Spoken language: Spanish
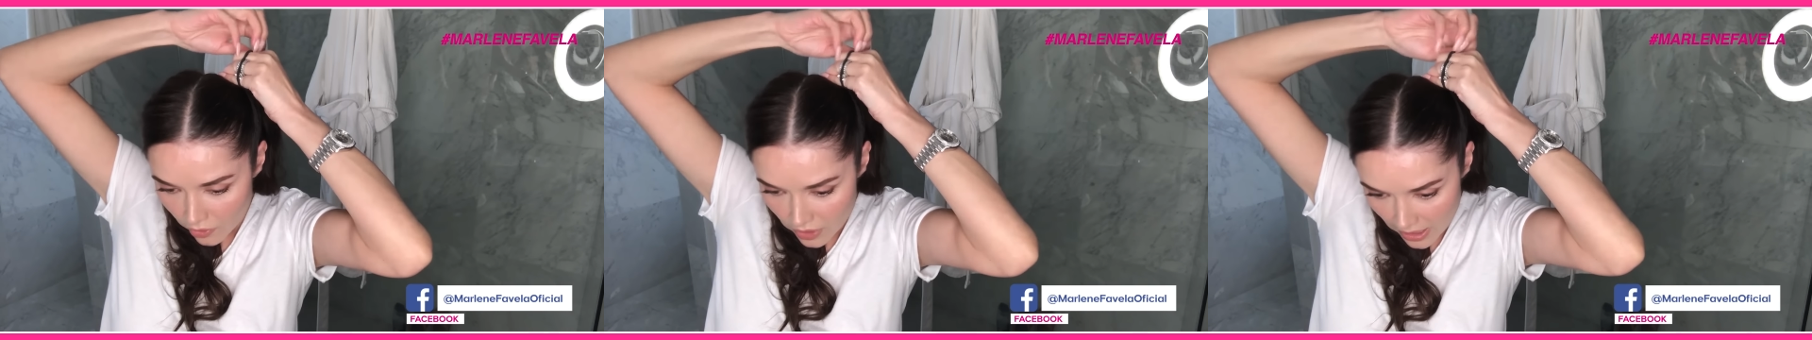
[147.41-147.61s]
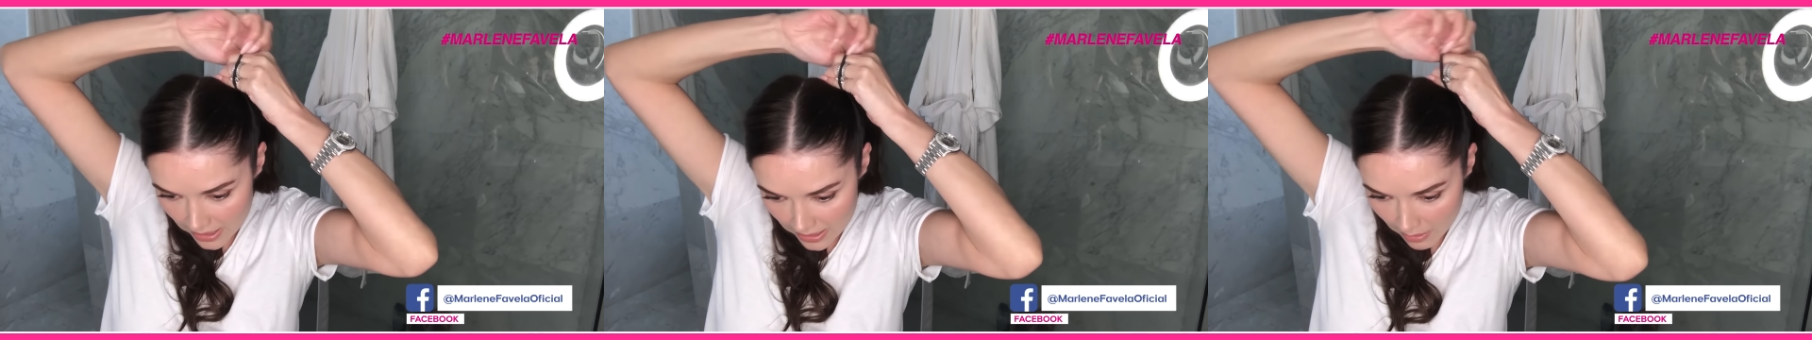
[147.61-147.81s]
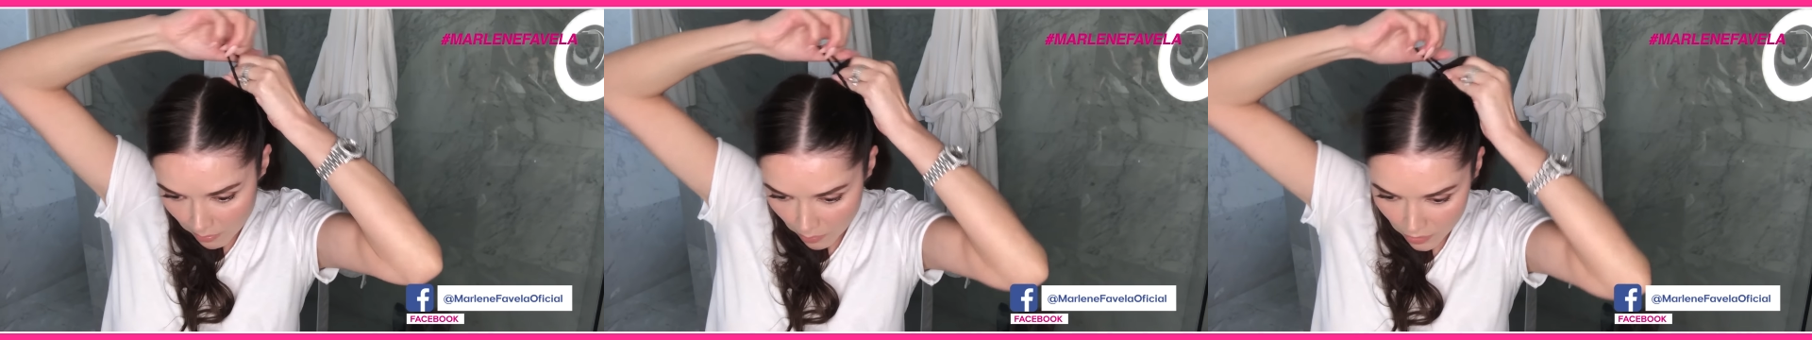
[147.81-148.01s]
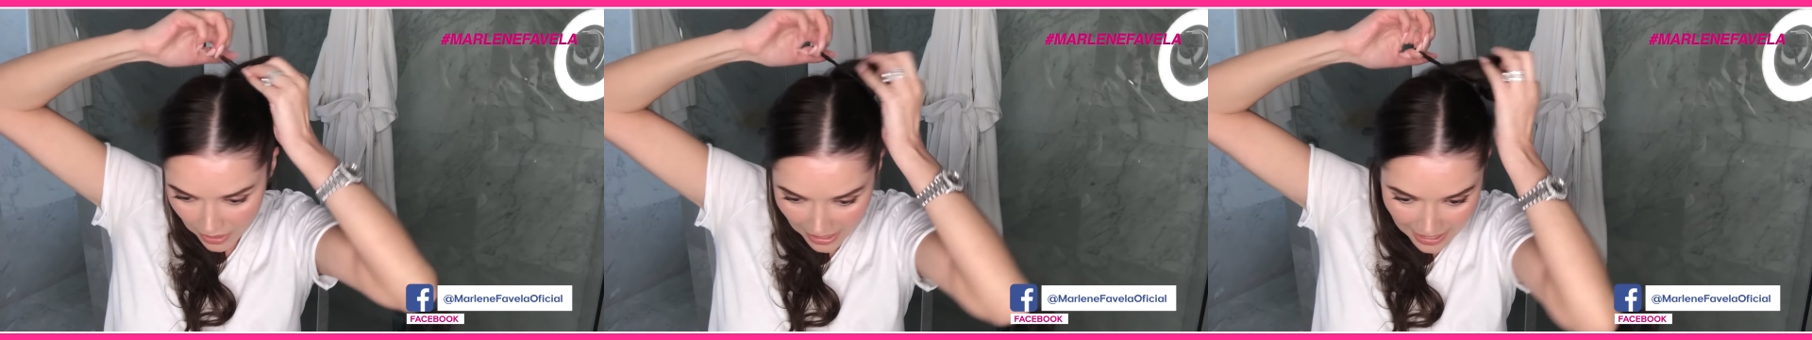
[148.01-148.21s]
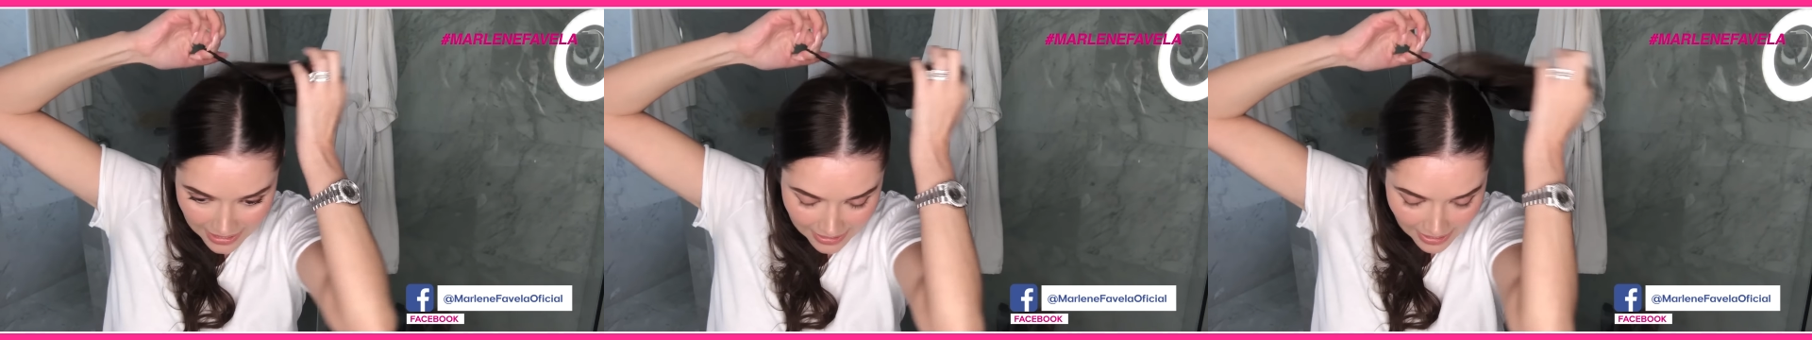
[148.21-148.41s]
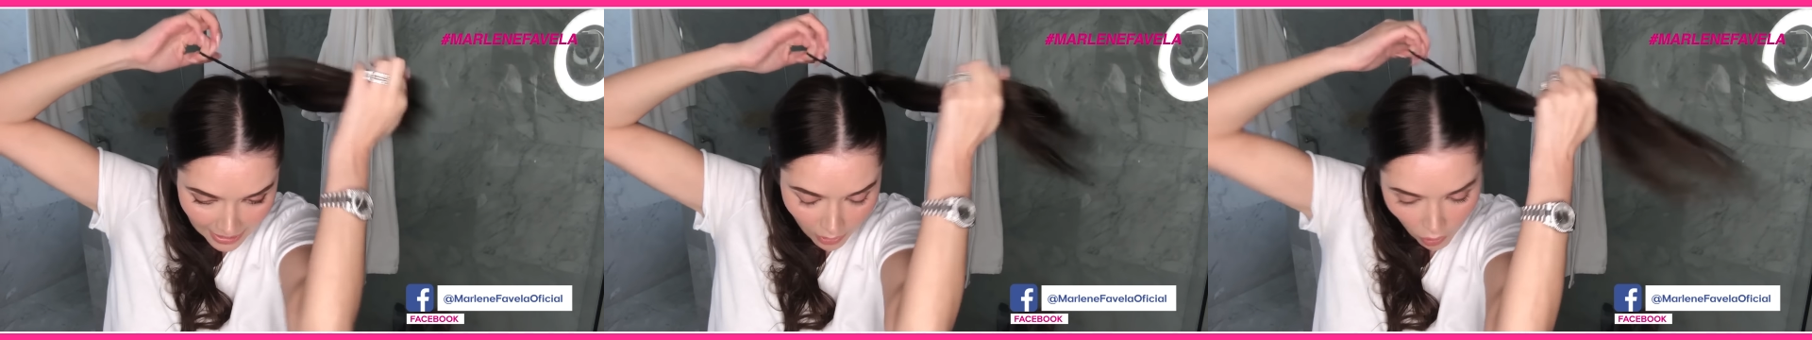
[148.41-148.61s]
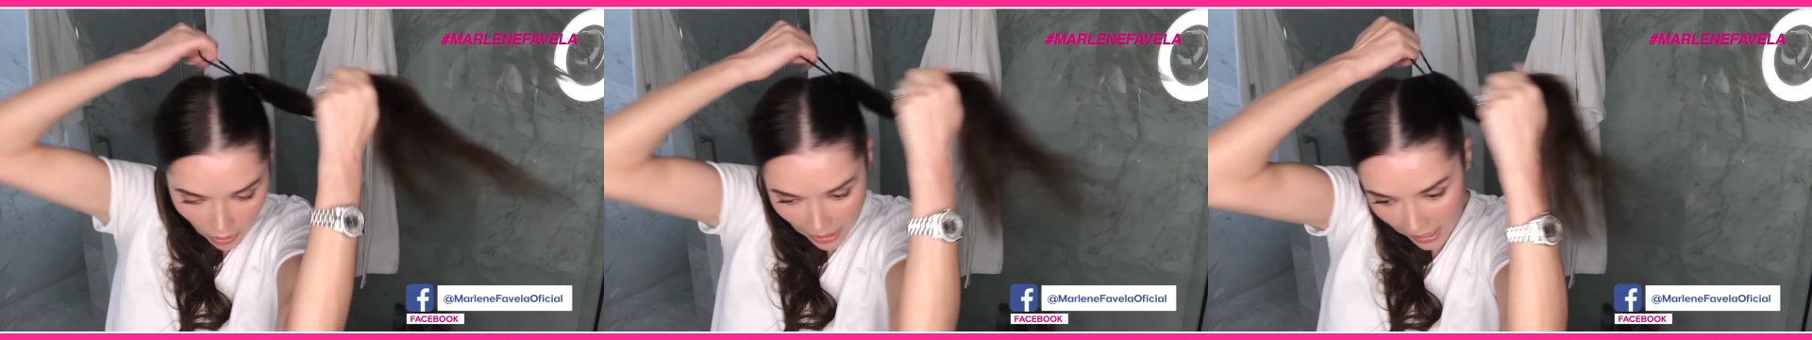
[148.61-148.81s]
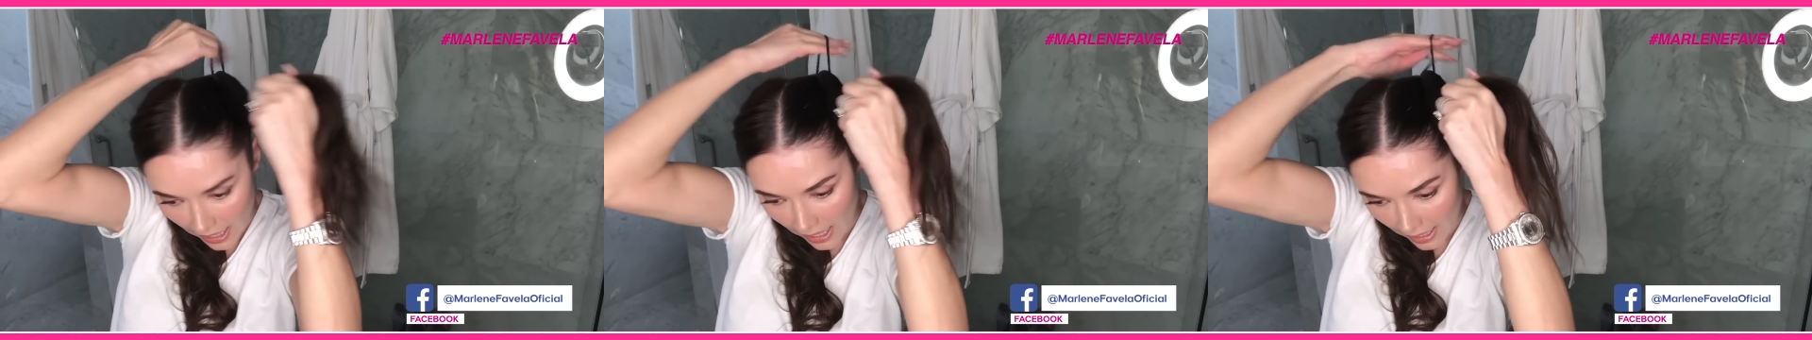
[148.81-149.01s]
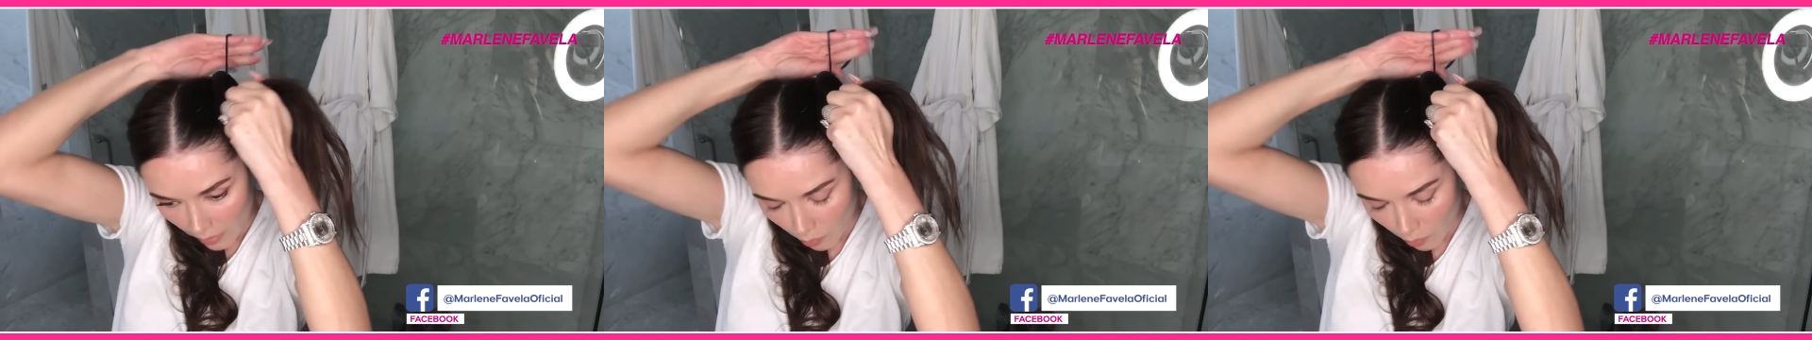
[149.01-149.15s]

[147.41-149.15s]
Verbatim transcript: nos hacemos esta cola,